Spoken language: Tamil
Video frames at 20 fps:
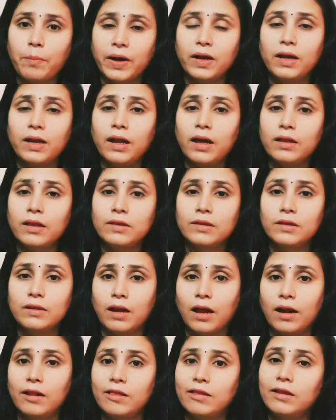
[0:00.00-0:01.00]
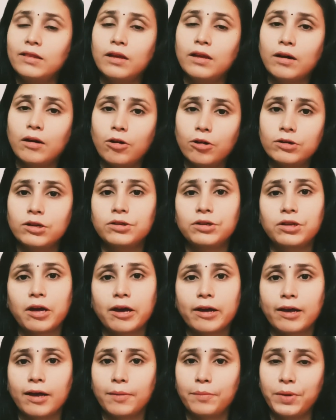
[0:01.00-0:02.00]
பண்ணாததுனால தான் இந்த ஹார்ட்
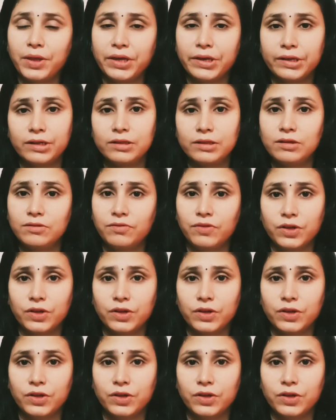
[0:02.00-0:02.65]
அட்டாக் அப்படிங்கிறது